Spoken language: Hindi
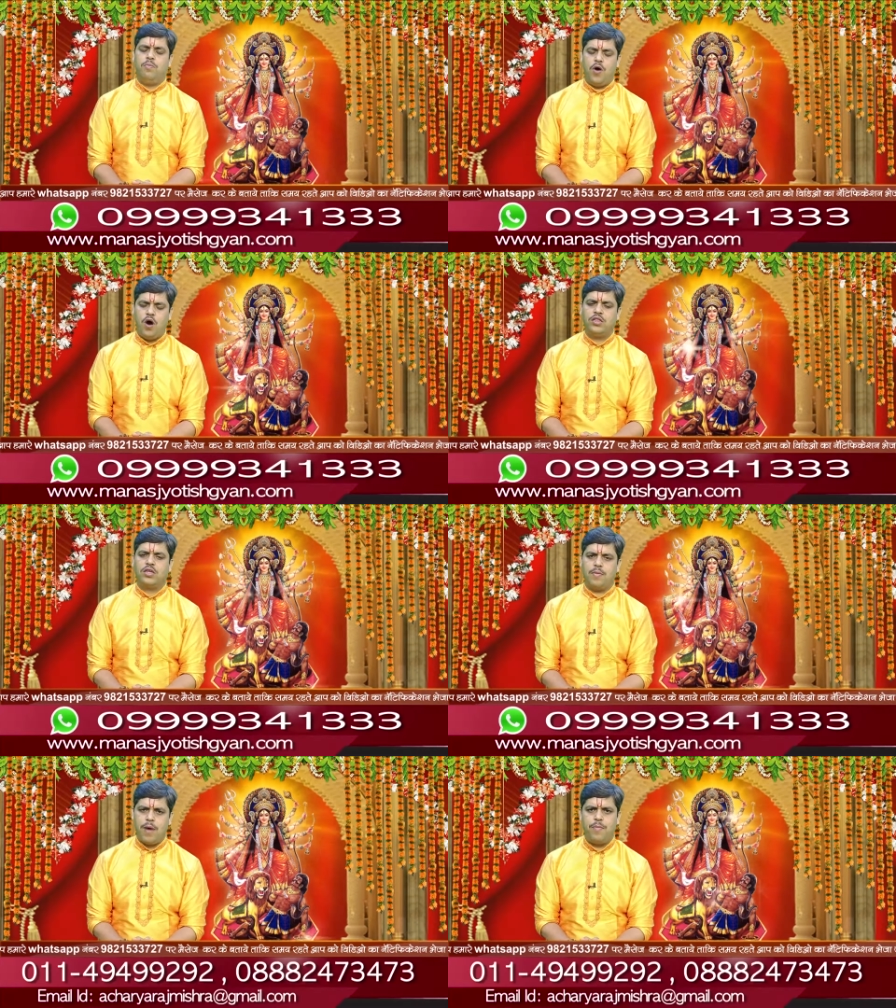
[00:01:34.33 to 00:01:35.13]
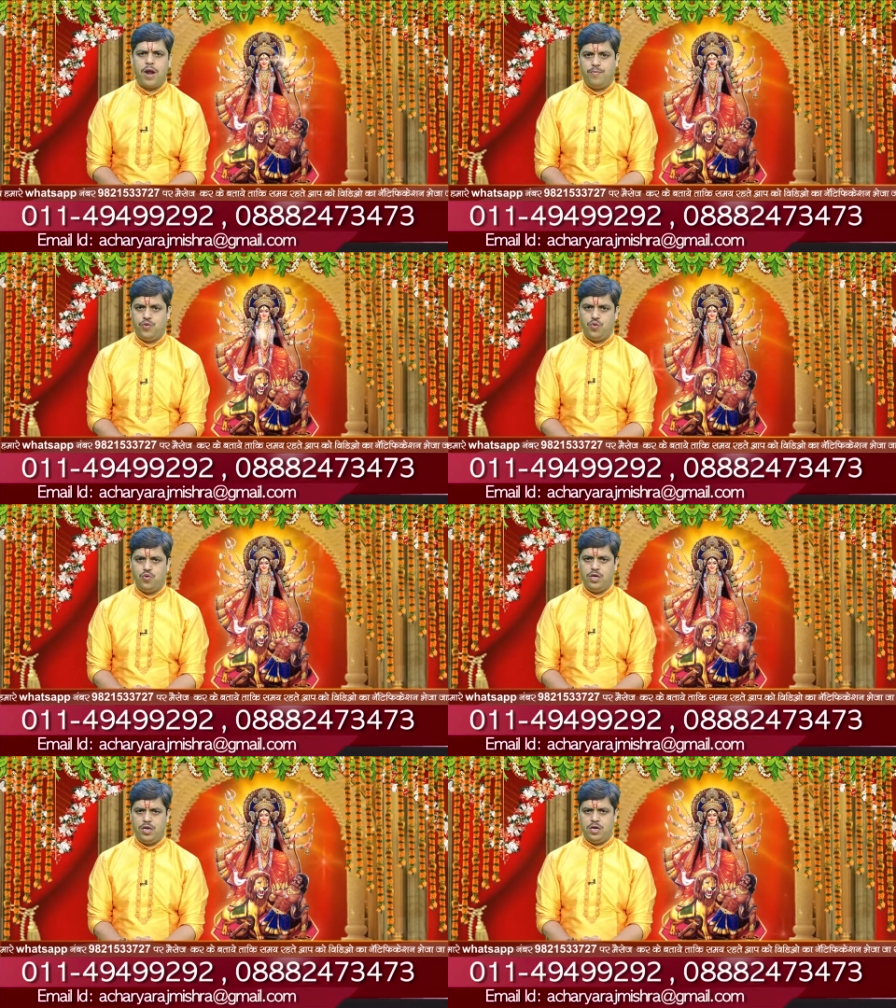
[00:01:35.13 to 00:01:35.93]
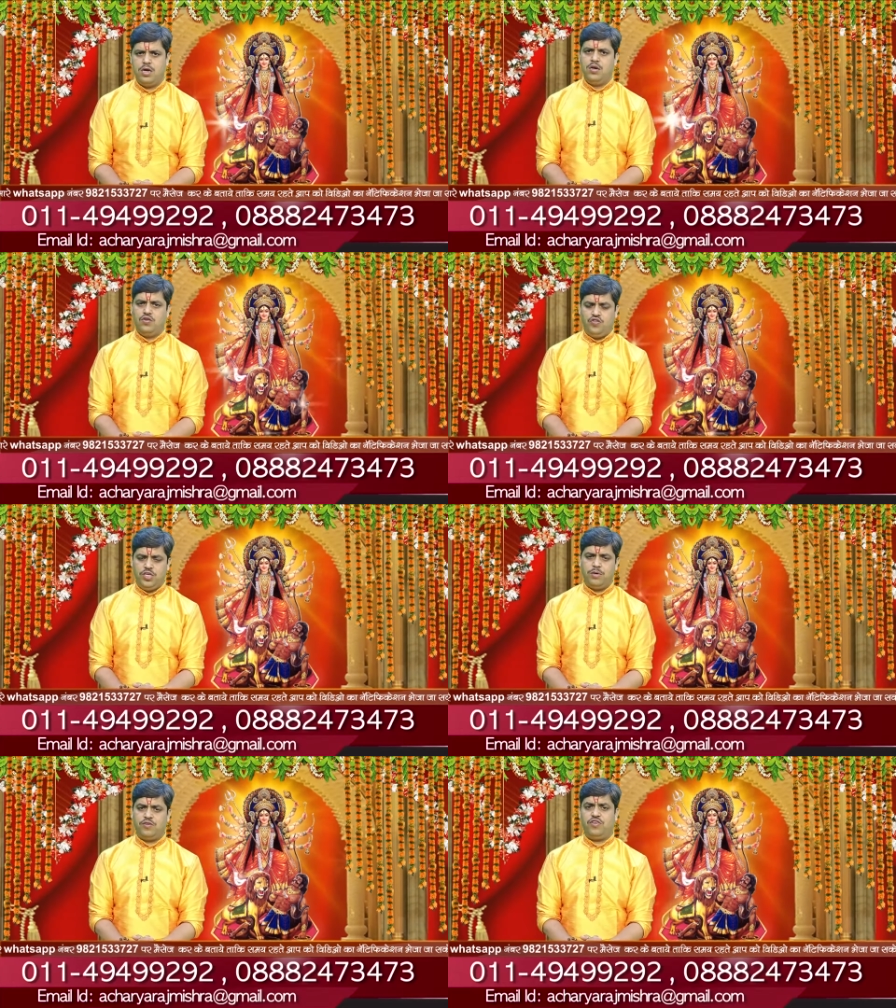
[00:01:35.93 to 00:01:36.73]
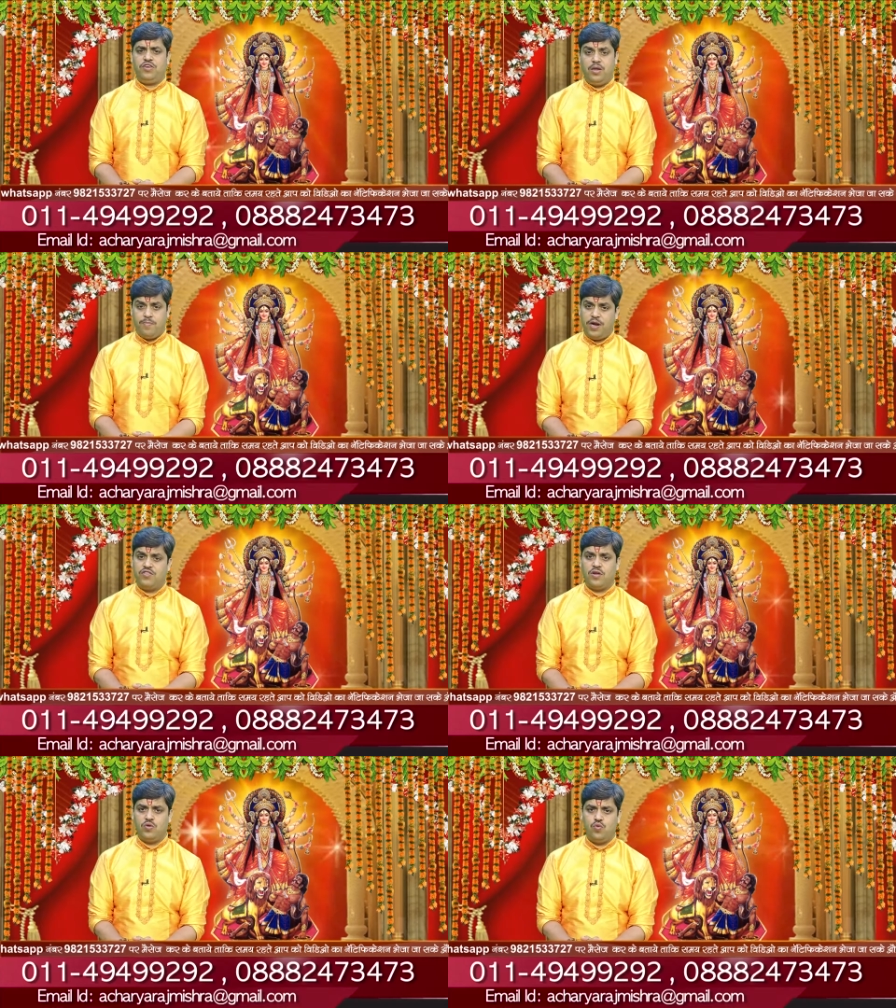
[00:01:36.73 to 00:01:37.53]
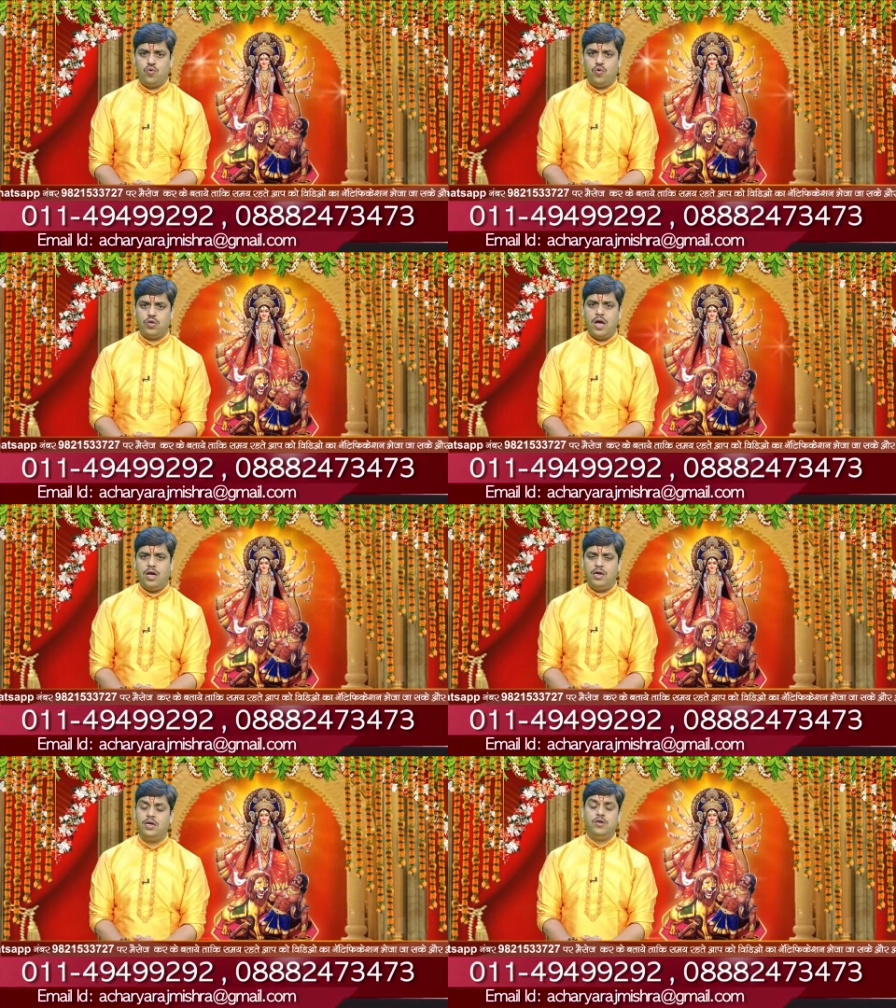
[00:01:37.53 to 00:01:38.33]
बहुत कृपा प्राप्त होती है जीवन से डिप्रेशन दूर होता है